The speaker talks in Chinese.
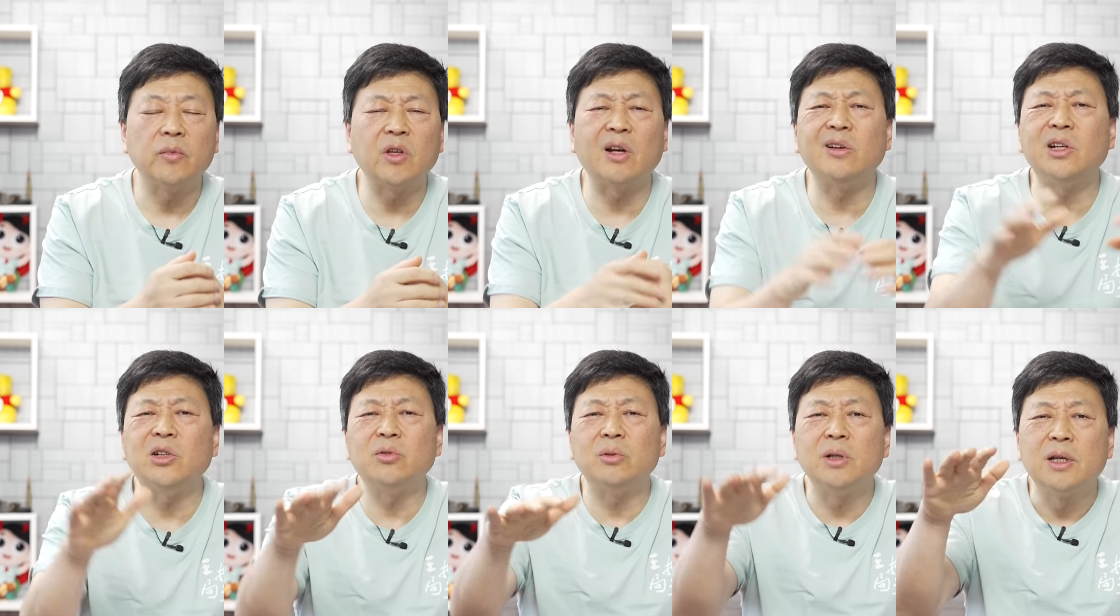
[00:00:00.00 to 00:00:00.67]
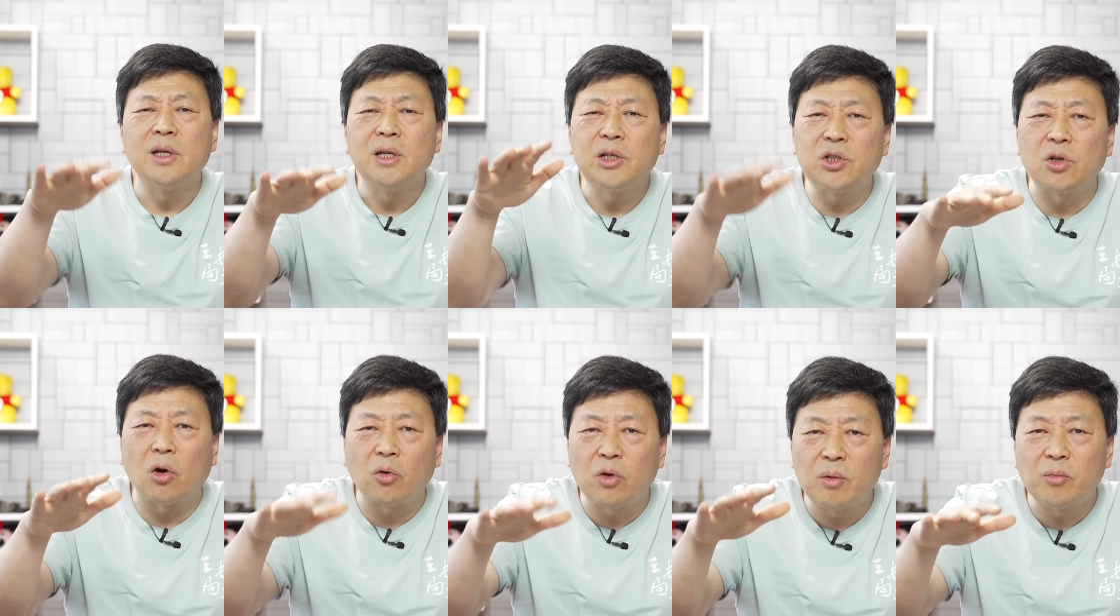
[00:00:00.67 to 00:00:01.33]
当然那种
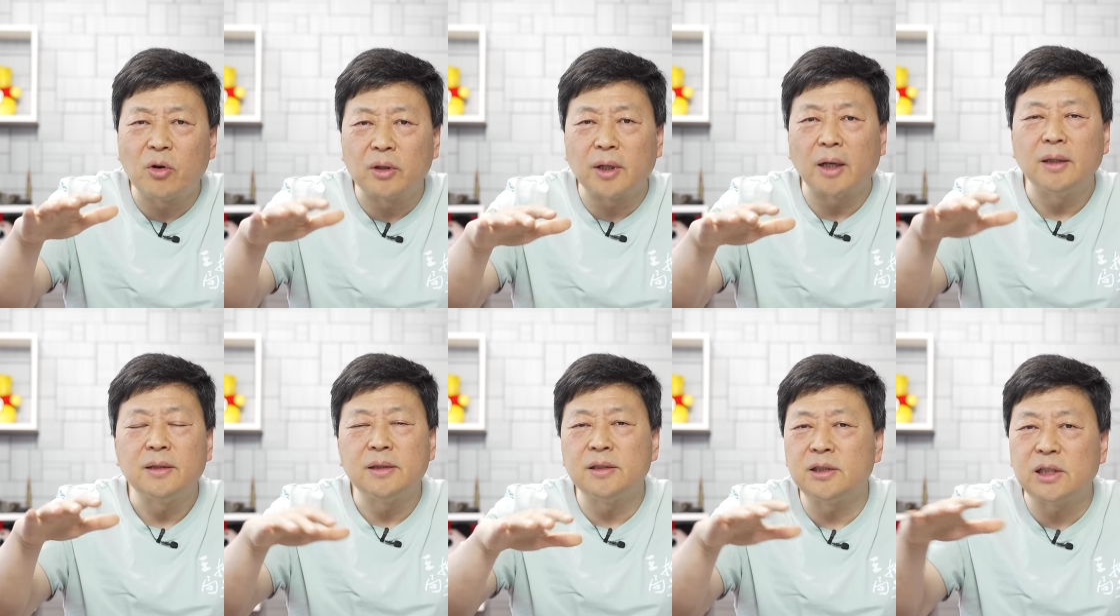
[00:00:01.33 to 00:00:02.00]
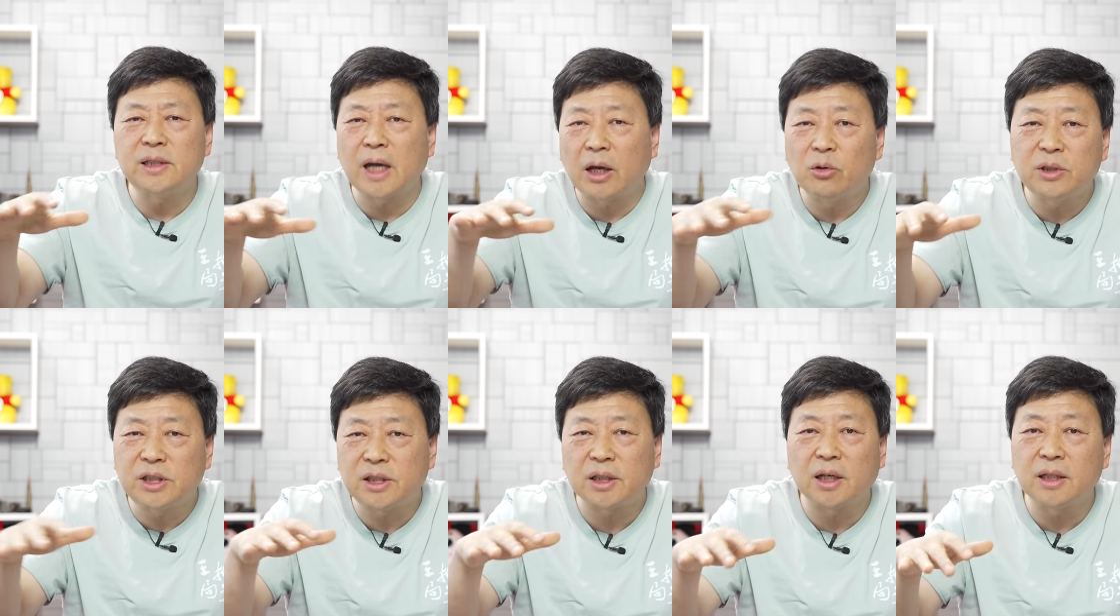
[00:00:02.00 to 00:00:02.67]
小规模的，身价有
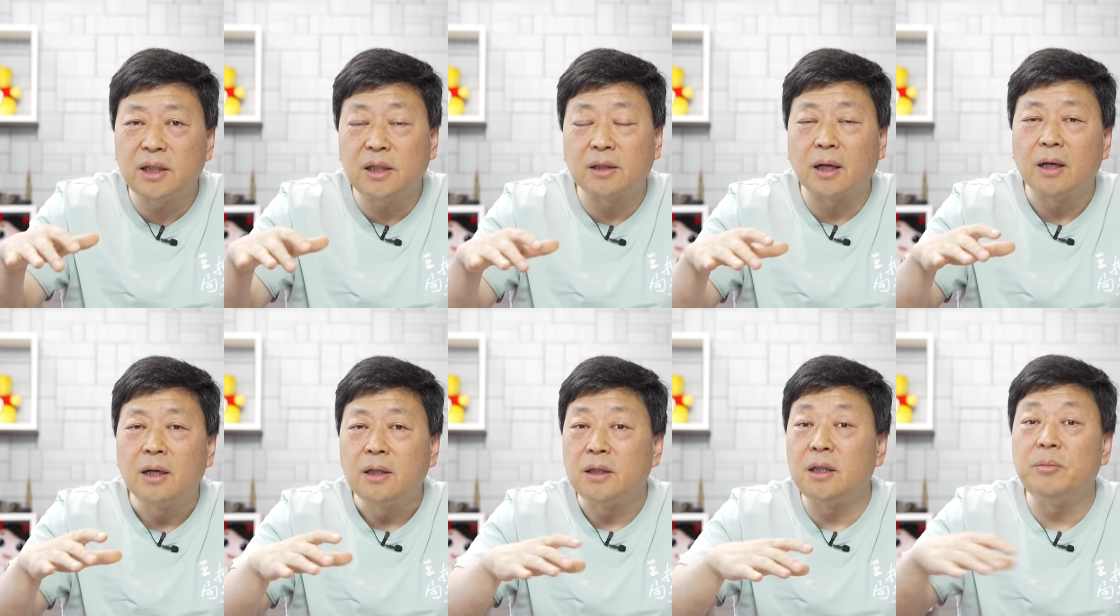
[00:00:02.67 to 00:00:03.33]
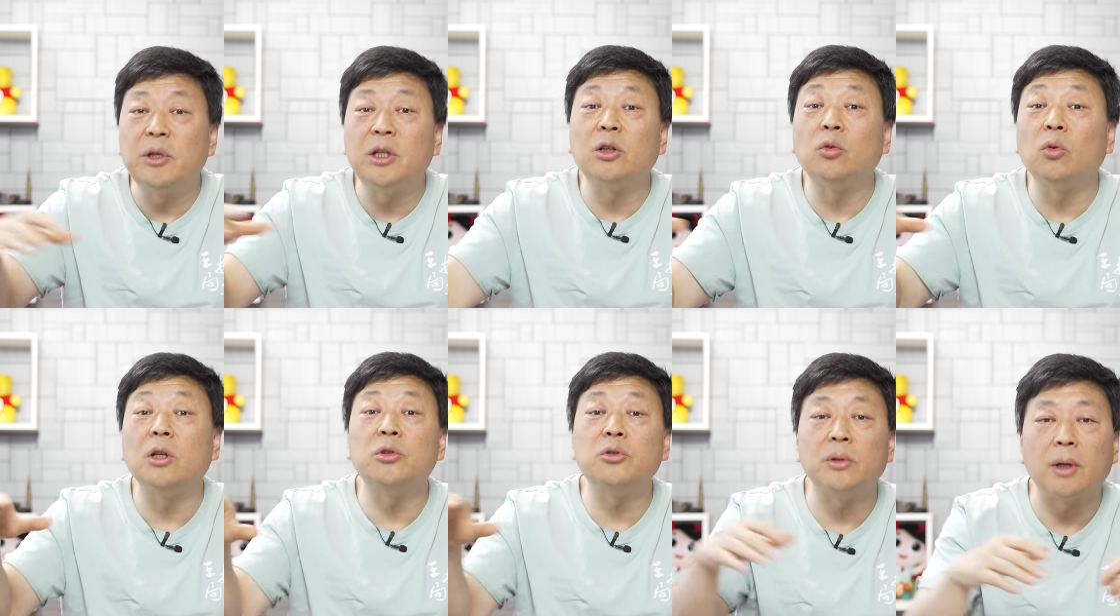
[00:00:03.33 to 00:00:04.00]
几个亿的移民的多
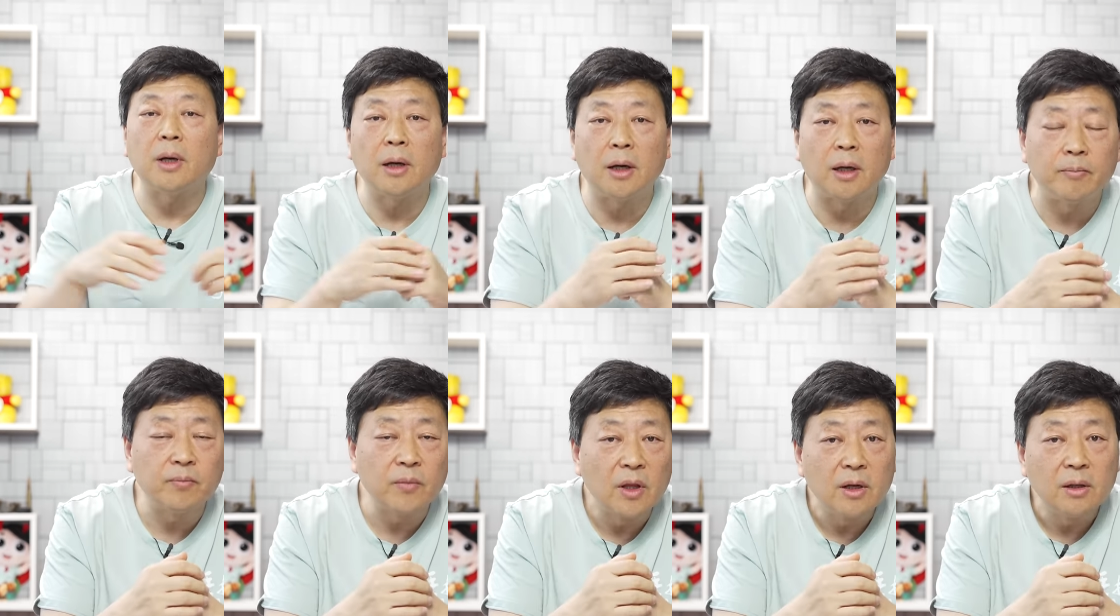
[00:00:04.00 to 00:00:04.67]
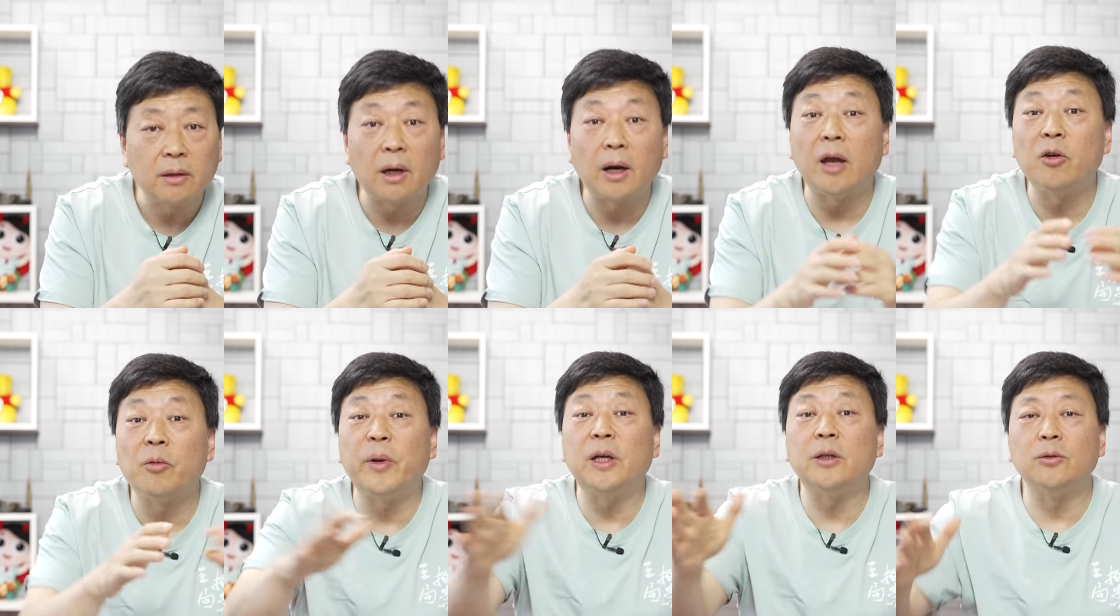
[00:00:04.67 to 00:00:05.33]
了去了啊！当然还有
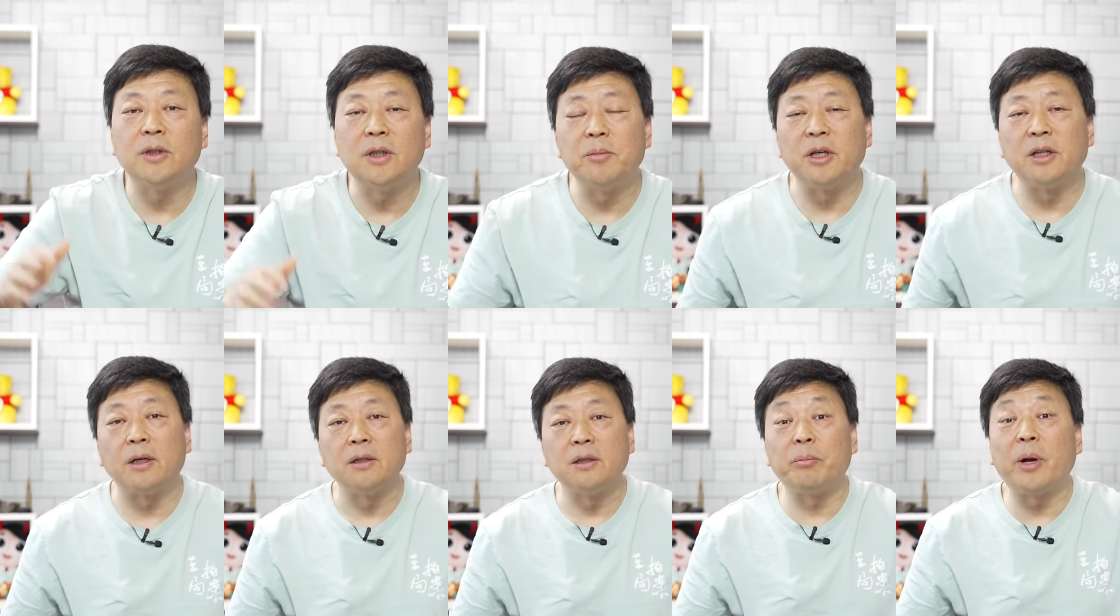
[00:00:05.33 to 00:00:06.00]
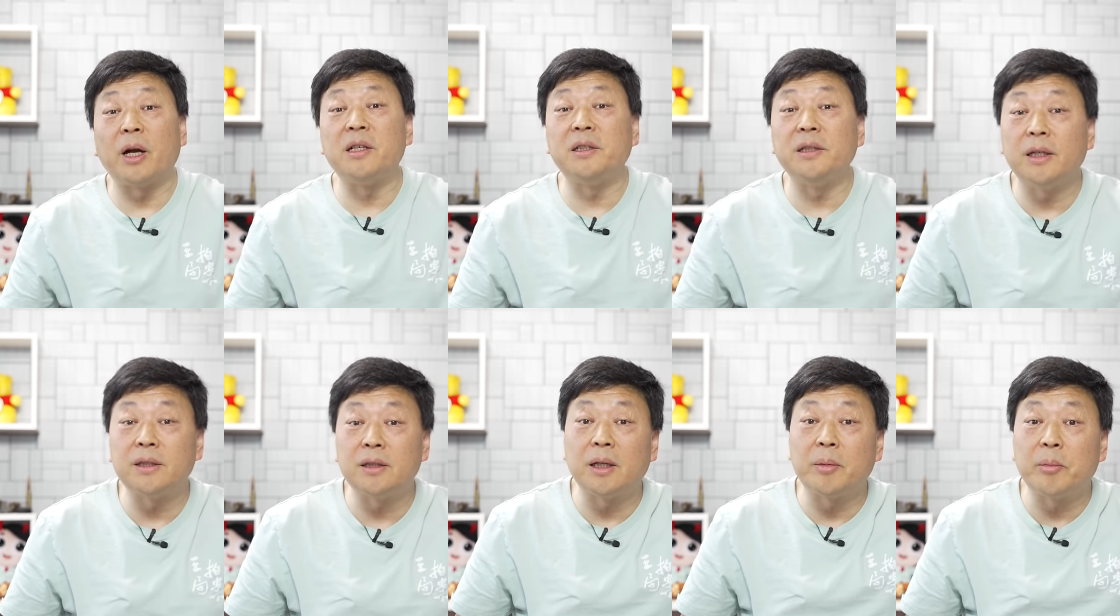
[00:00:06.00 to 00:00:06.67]
被动移民的，像潘石
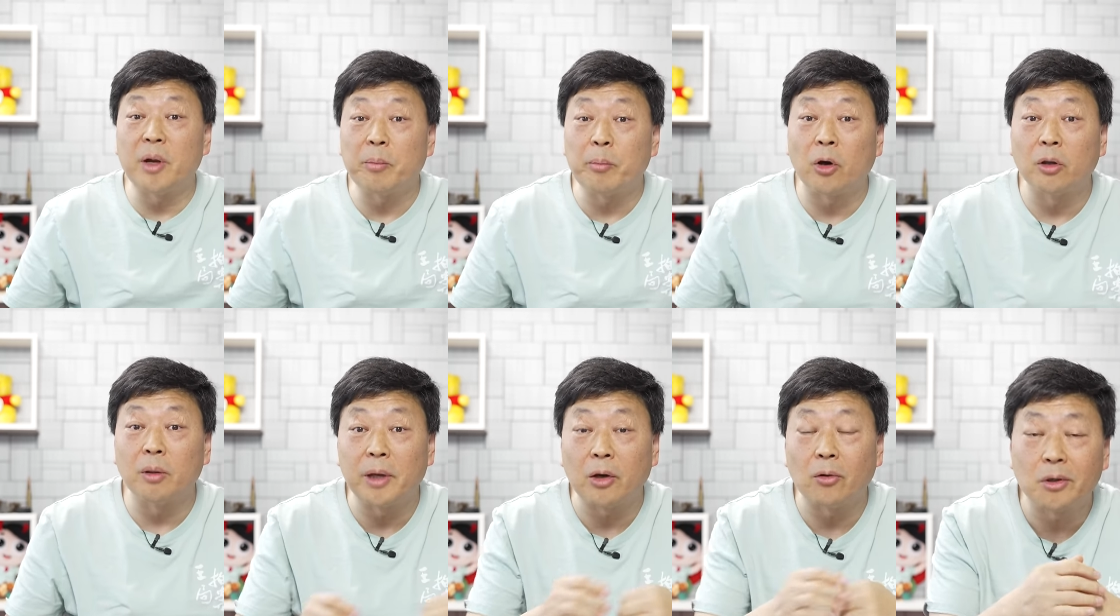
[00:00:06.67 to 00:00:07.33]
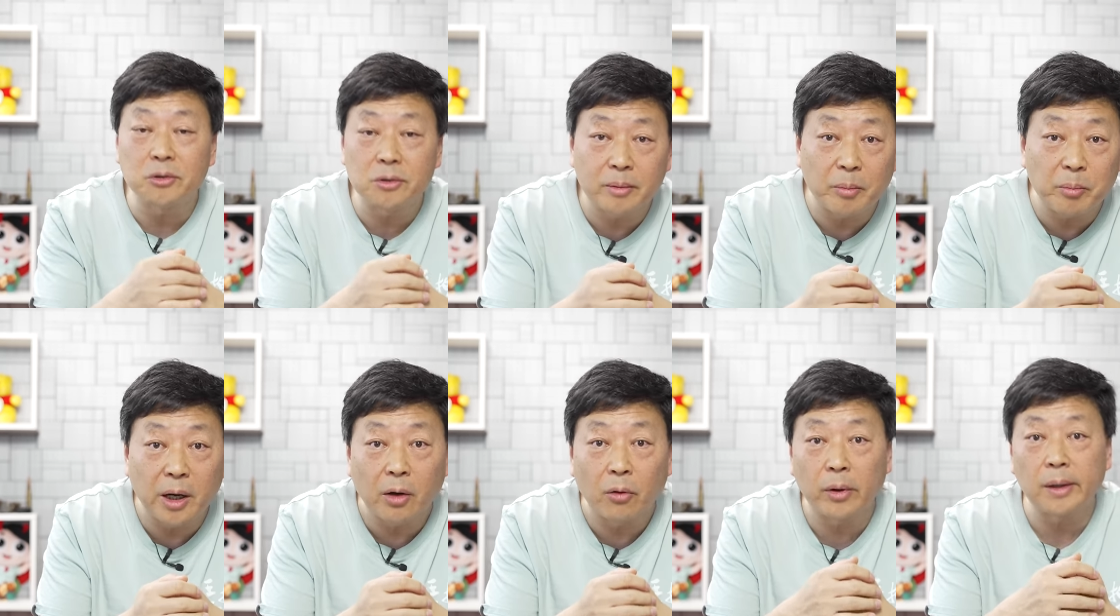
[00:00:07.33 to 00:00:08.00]
屹、在不也跑到美国去了嘛，
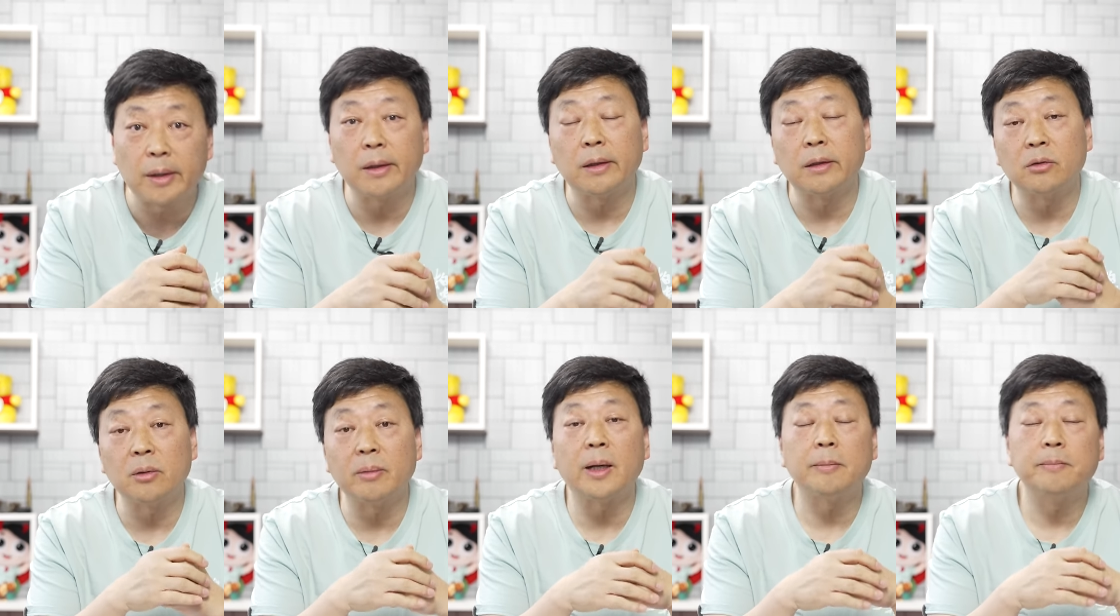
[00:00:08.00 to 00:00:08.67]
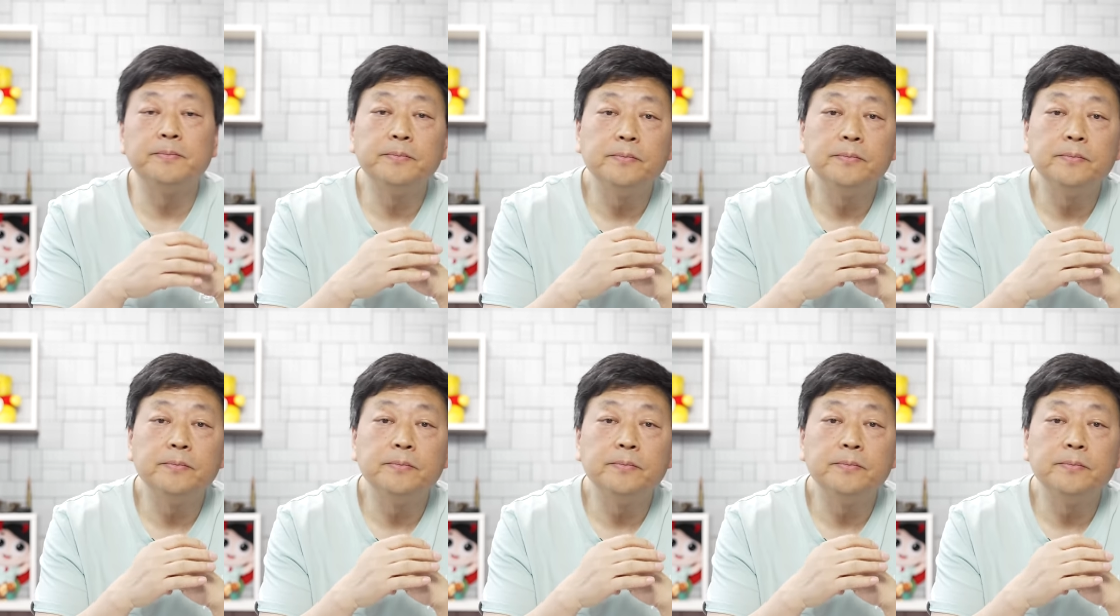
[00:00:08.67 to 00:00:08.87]
不敢回来了，对吧？